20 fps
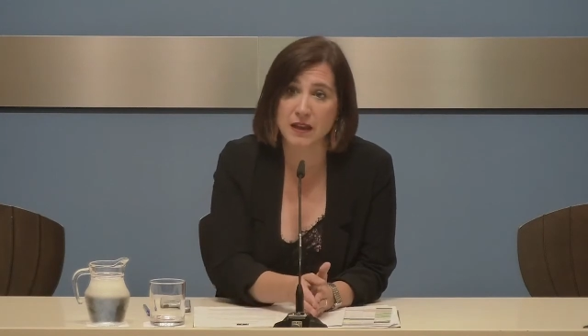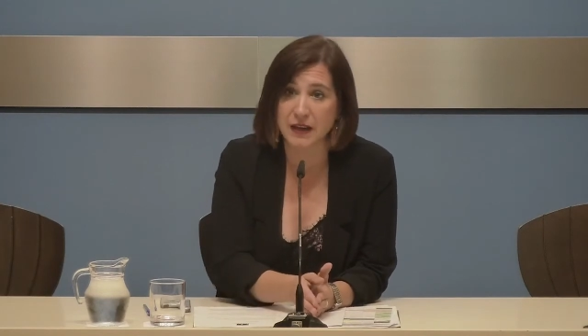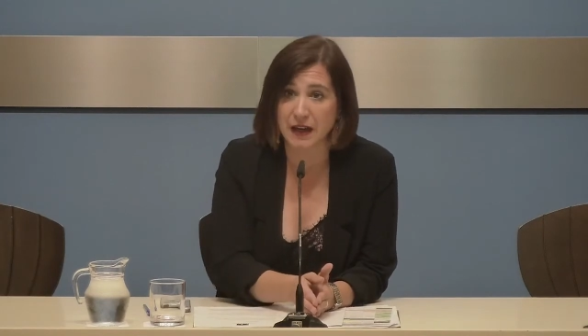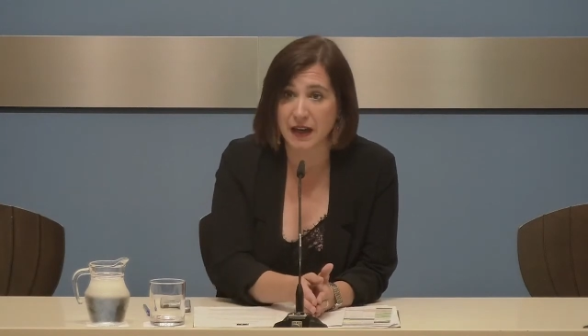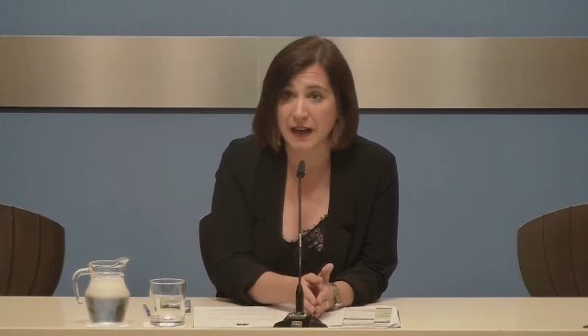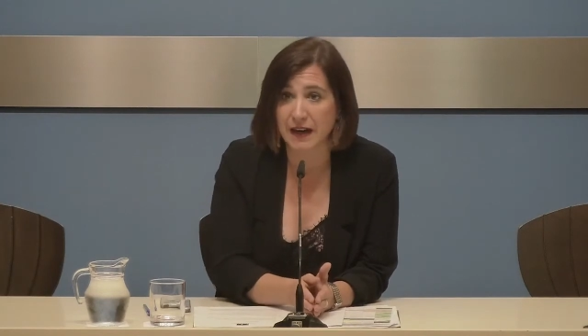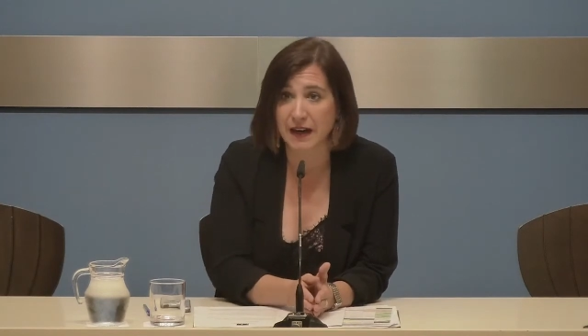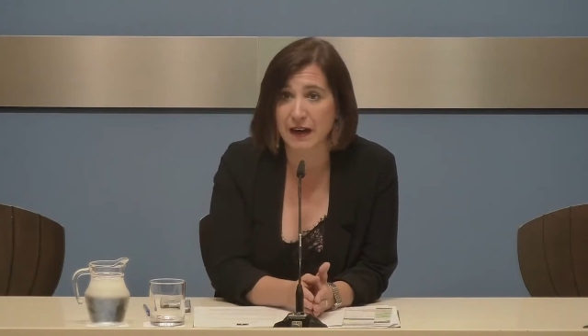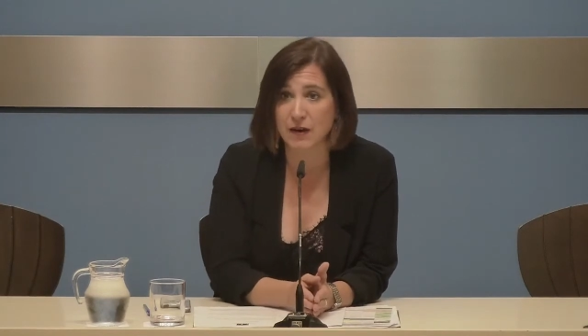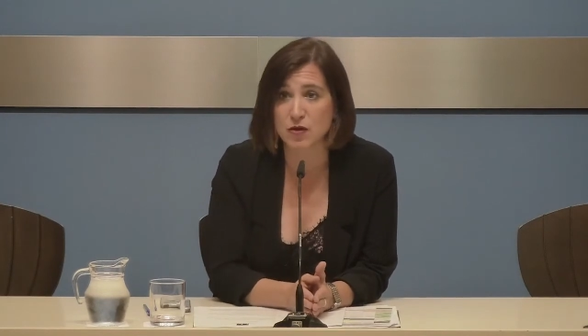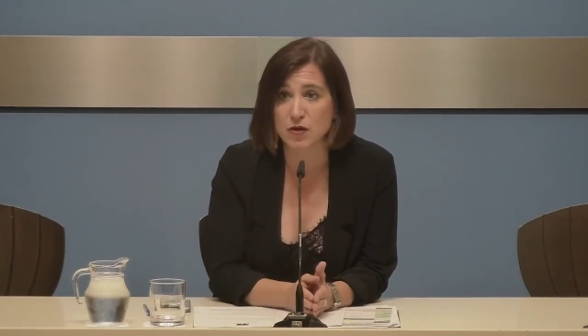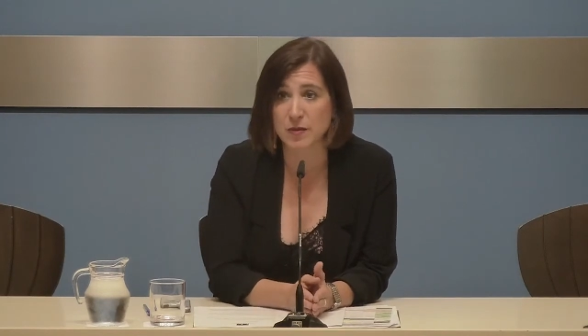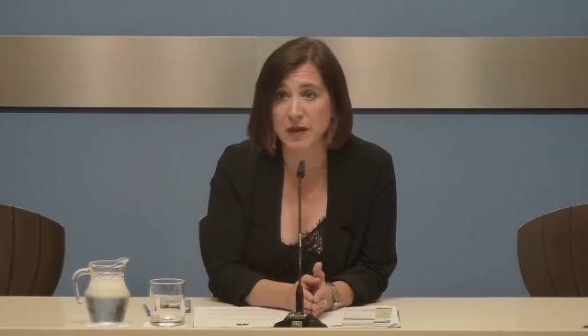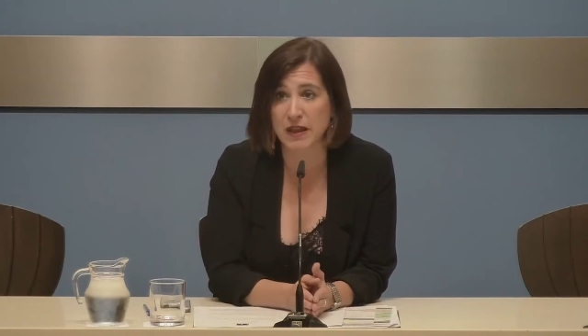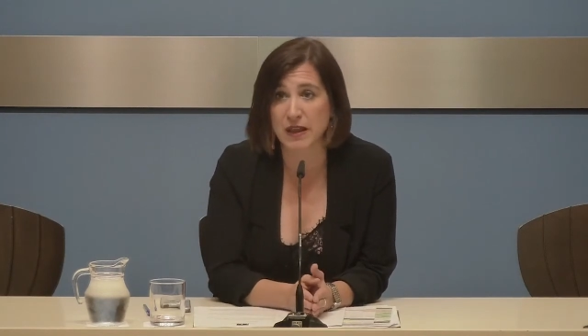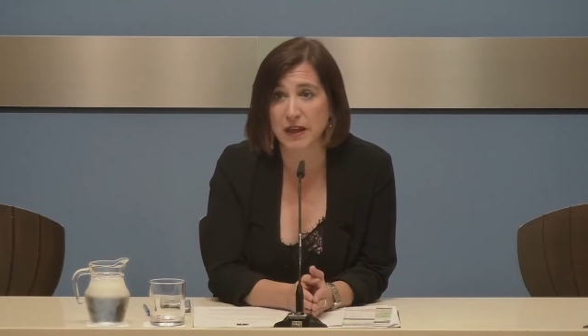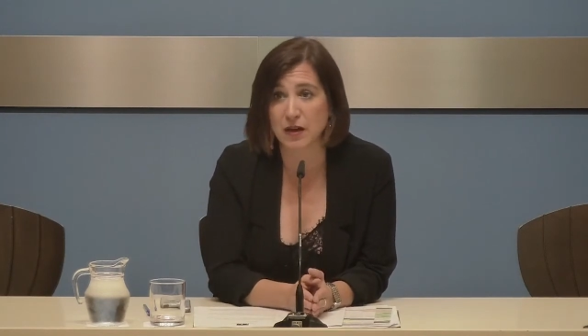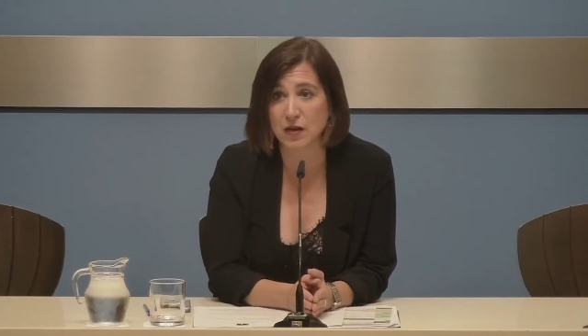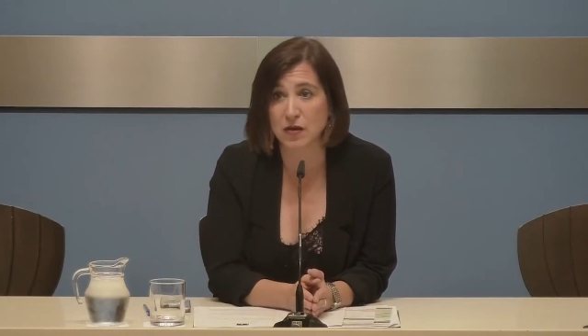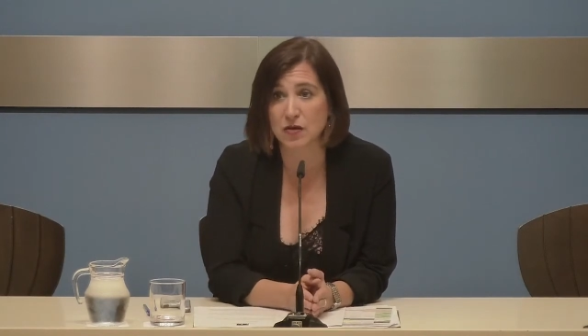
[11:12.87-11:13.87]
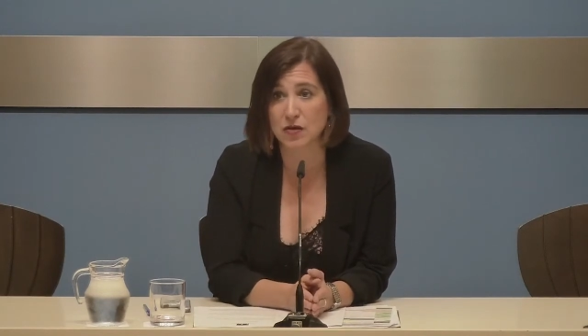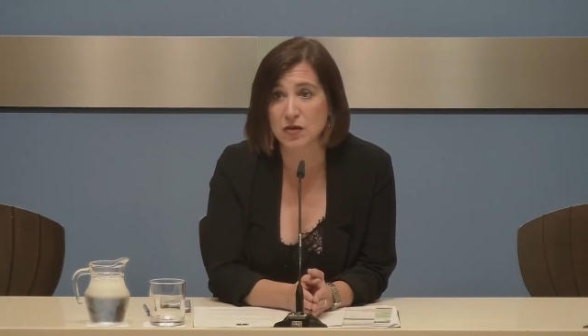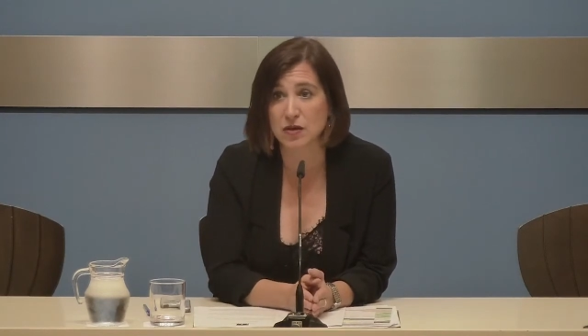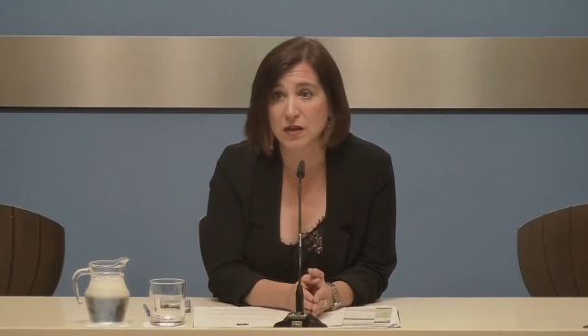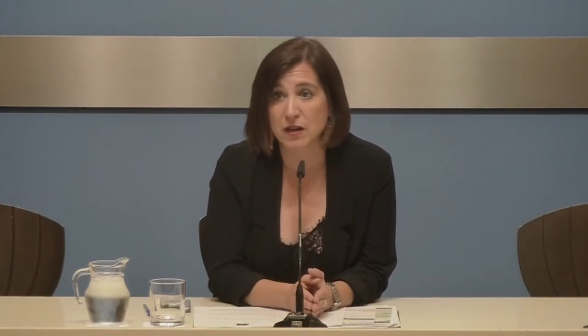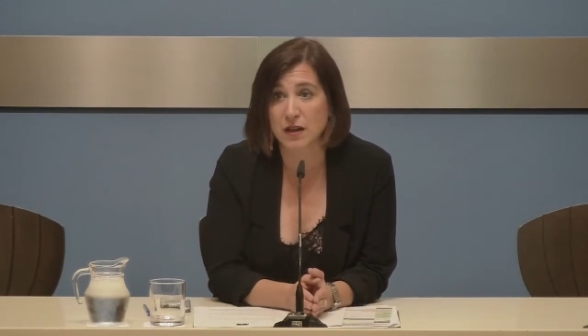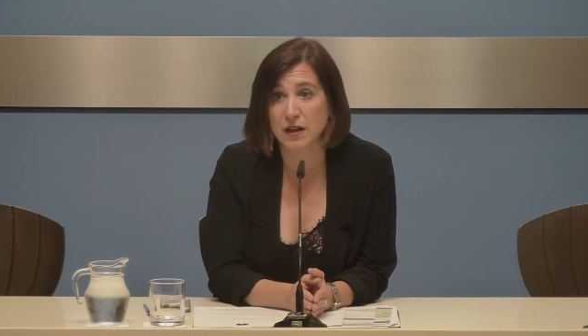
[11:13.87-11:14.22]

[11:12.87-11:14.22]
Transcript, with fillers: de cara a los vecinos,